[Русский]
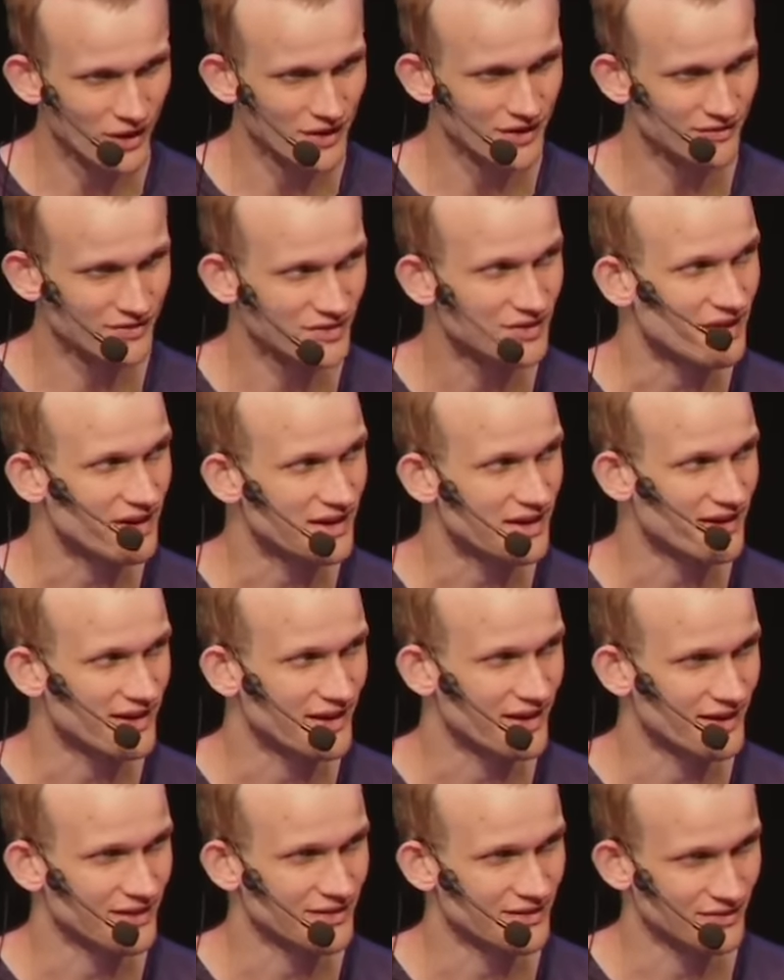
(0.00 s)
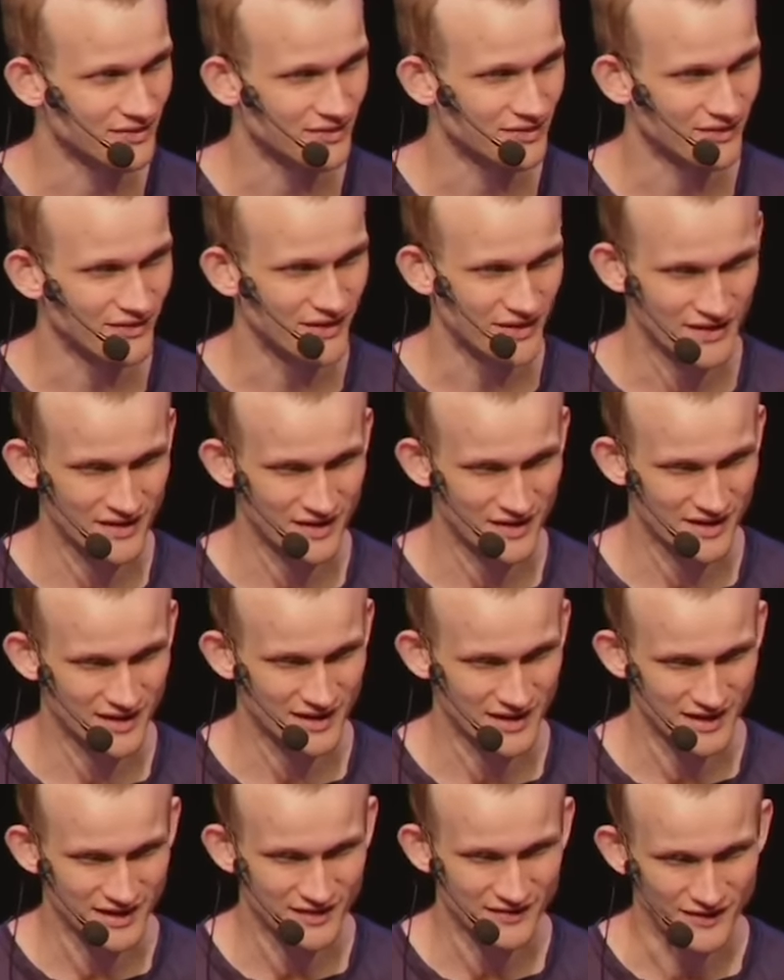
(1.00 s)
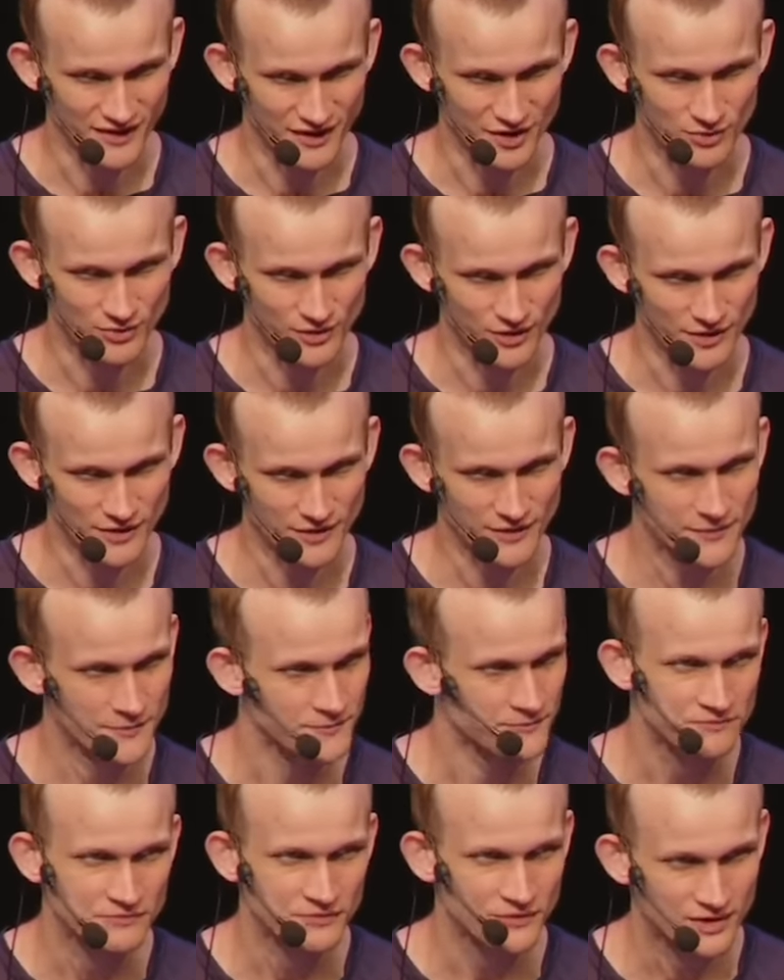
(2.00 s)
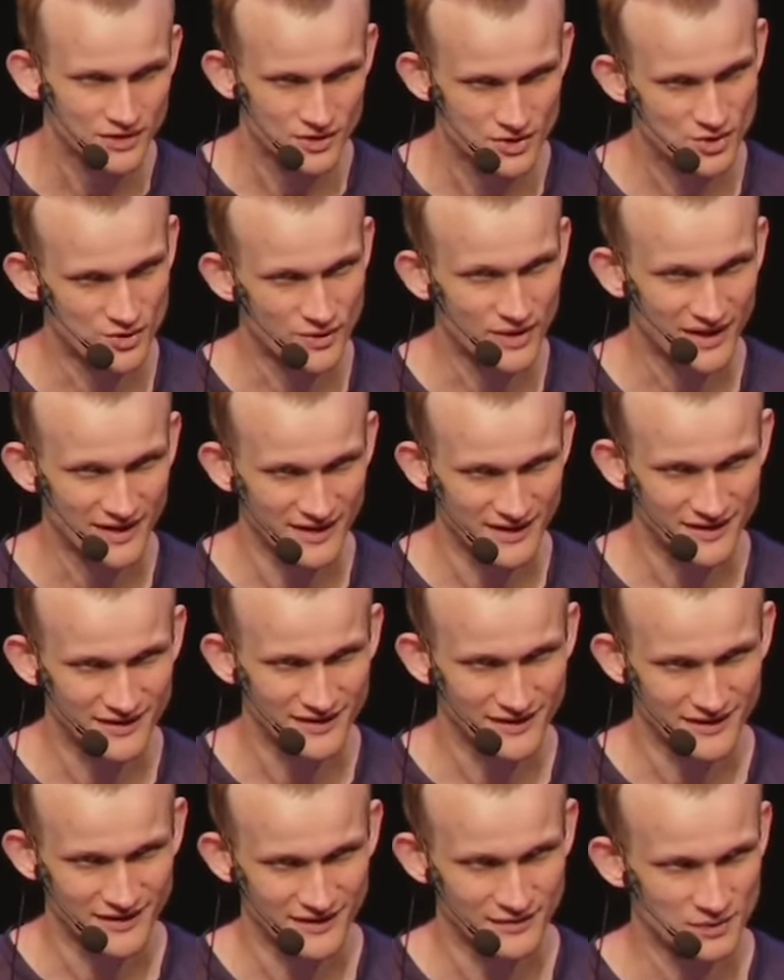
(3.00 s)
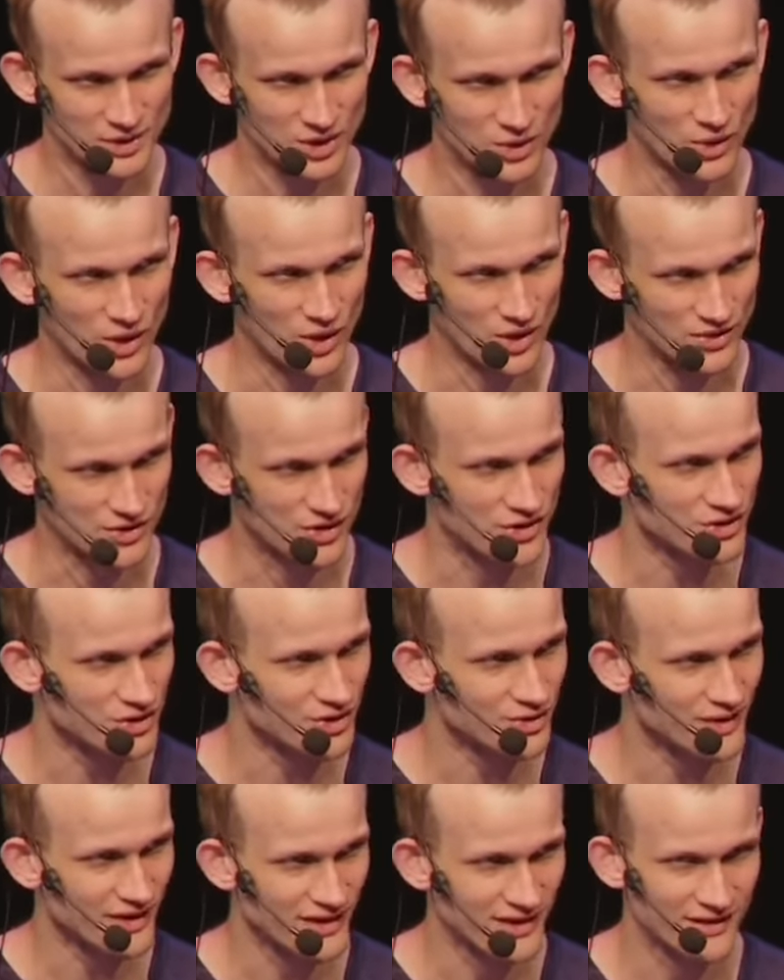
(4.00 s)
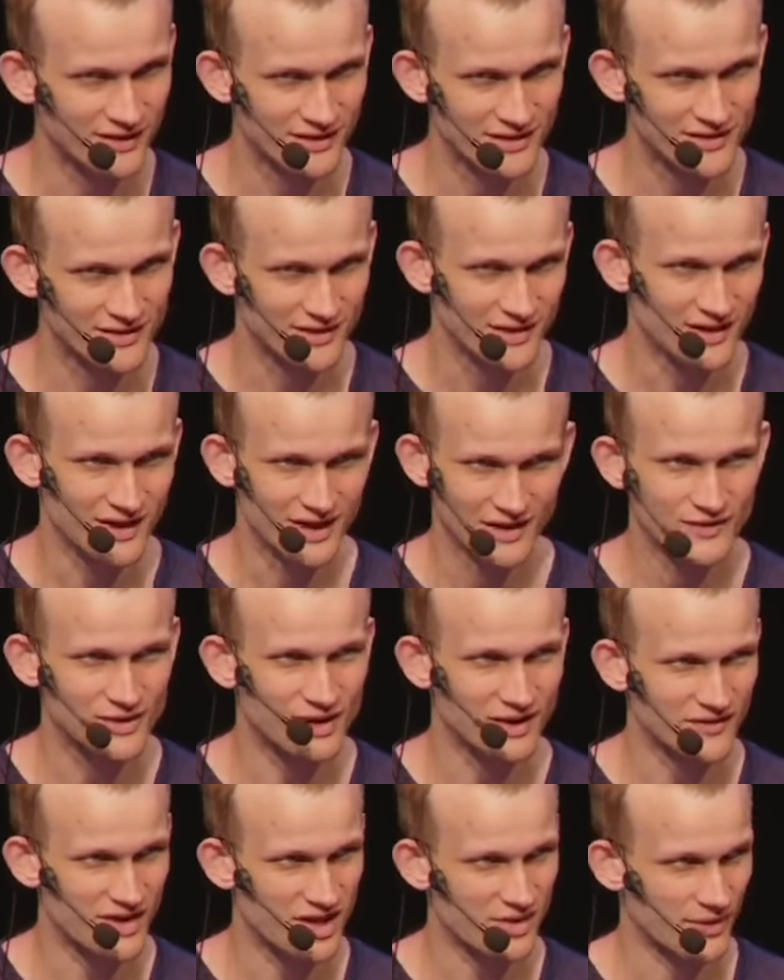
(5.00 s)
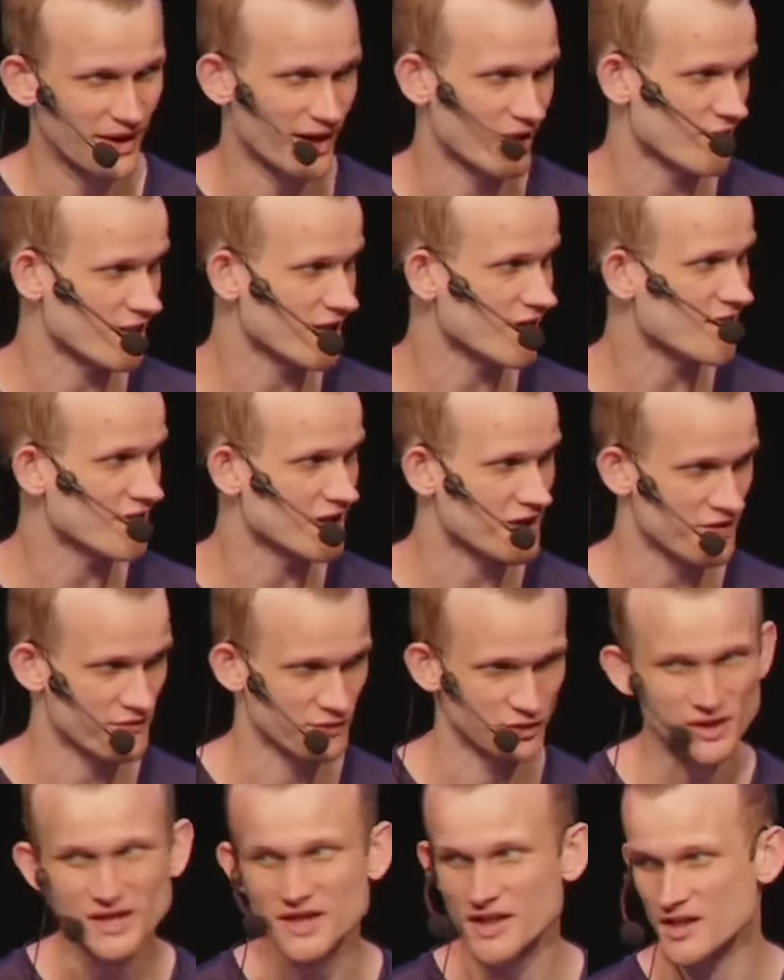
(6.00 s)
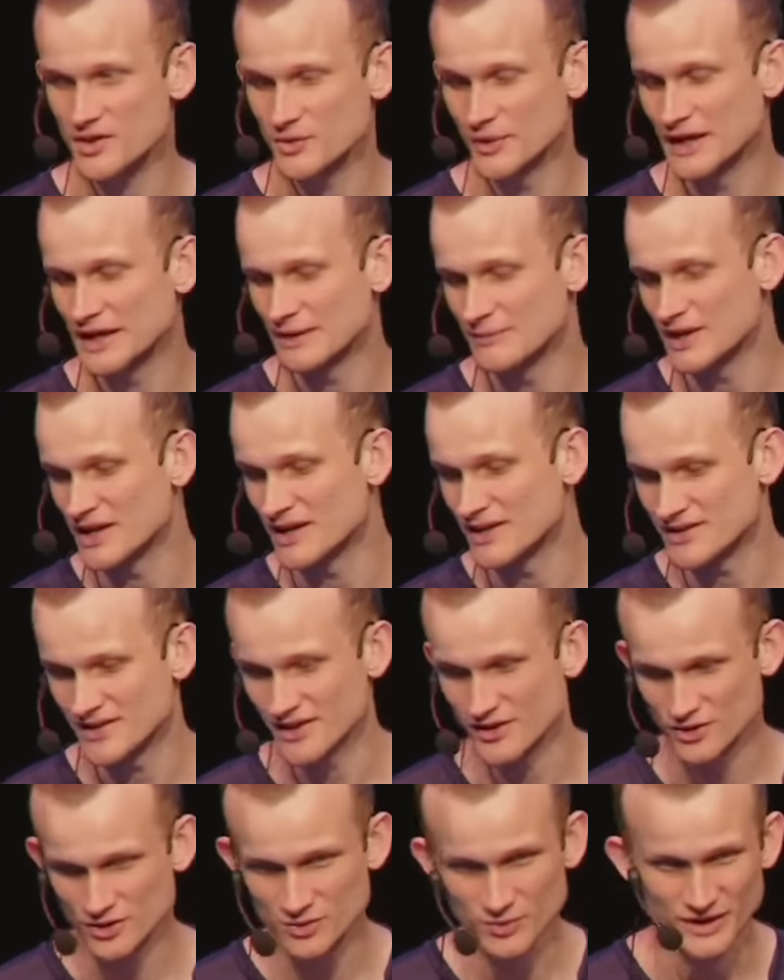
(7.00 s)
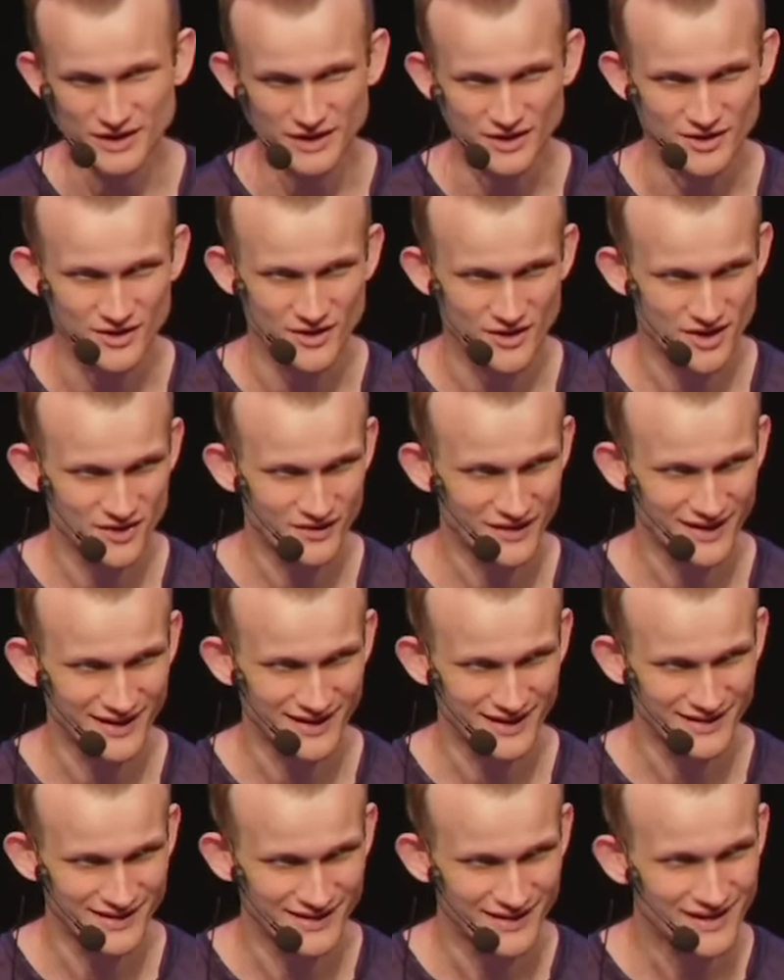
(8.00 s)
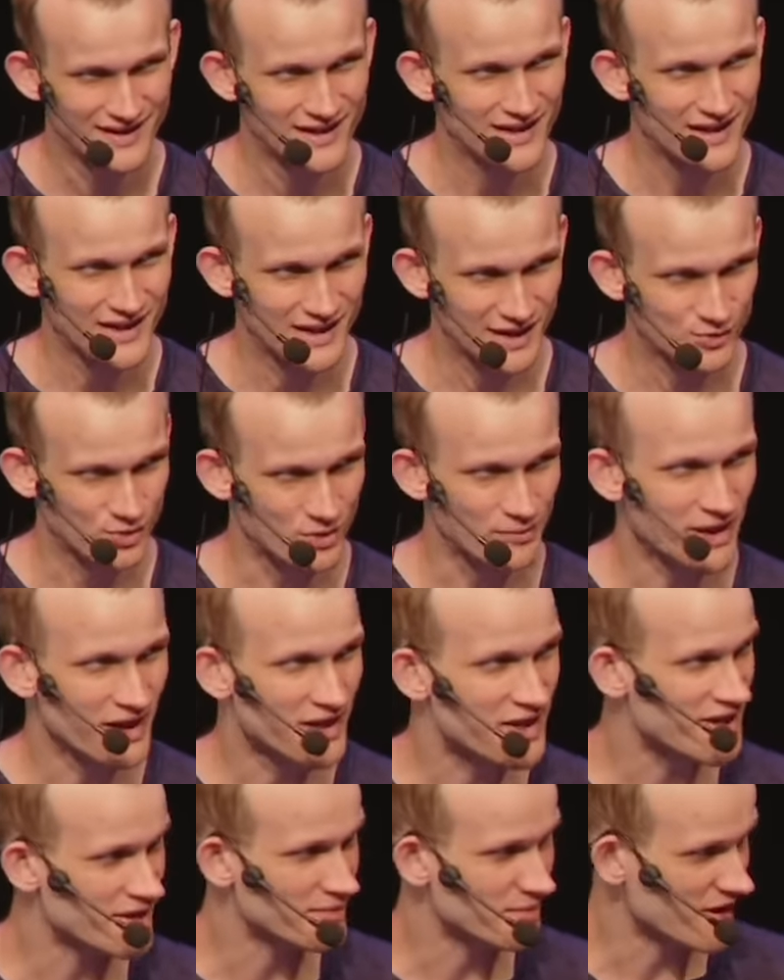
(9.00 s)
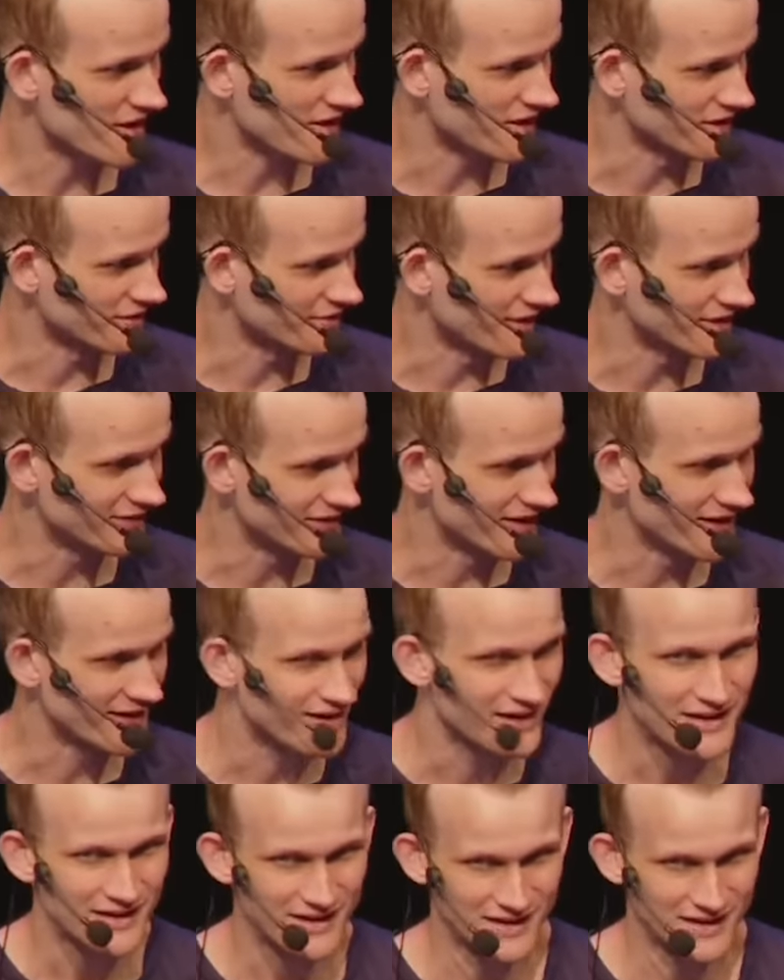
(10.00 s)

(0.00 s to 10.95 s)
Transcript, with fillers: И еще одно, что, на мой взгляд, мы очень старательно пытаемся сделать, но очевидно, чтобы понять, насколько этот проект будет успешным через 10-20 лет, нам предстоит подождать.